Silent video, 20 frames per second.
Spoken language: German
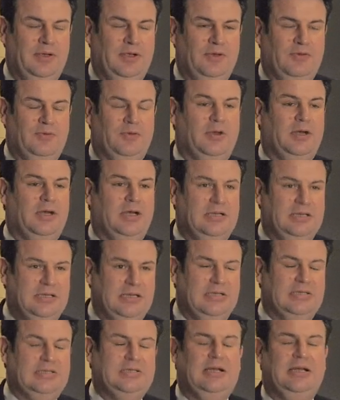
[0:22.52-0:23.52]
Es wird eine
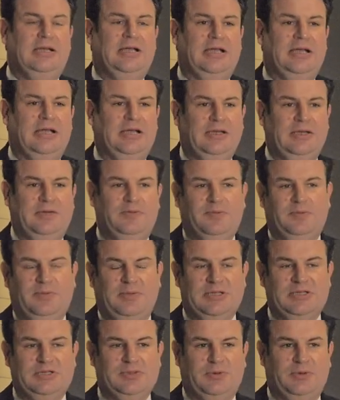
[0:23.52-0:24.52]
digitale
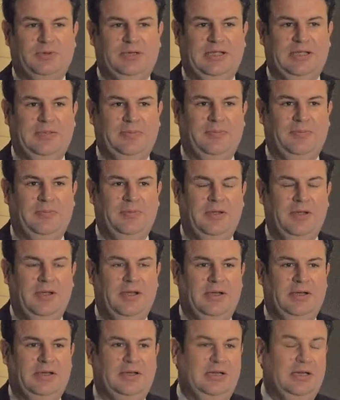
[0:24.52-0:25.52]
Renteninformation geben,
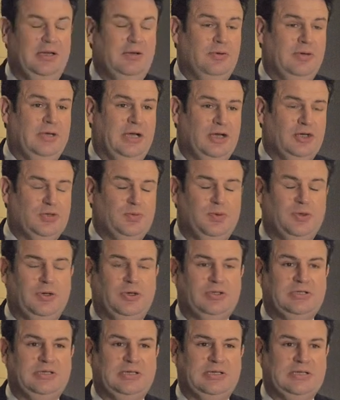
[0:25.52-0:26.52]
die nicht nur die Ansprüche
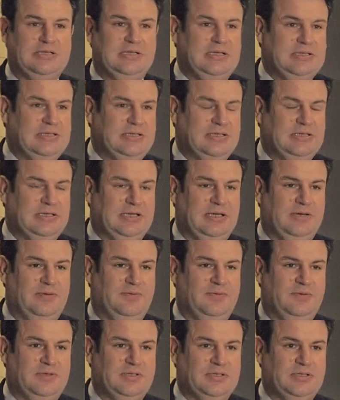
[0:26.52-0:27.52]
aus der gesetzlichen
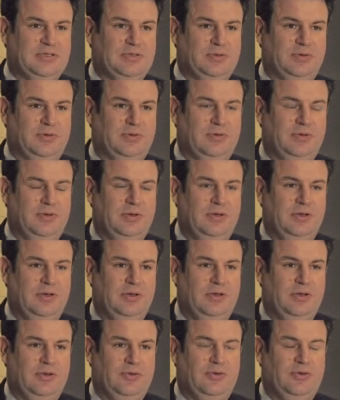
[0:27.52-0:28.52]
Rentenversicherung,
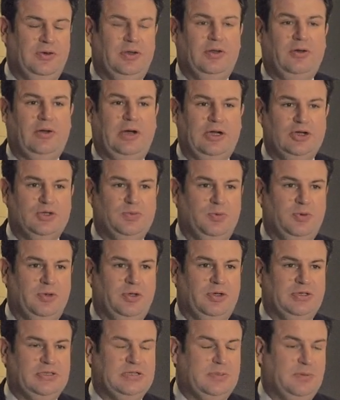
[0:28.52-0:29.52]
sondern auch
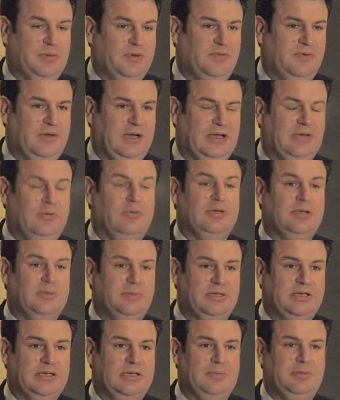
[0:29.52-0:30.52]
Ansprüche aus der privaten und der
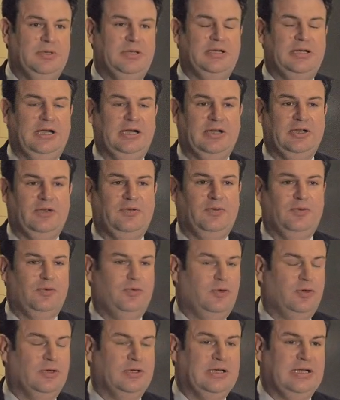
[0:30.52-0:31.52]
betrieblichen
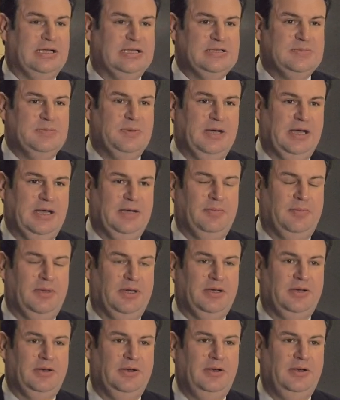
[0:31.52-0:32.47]
Altersvorsorge transparent macht.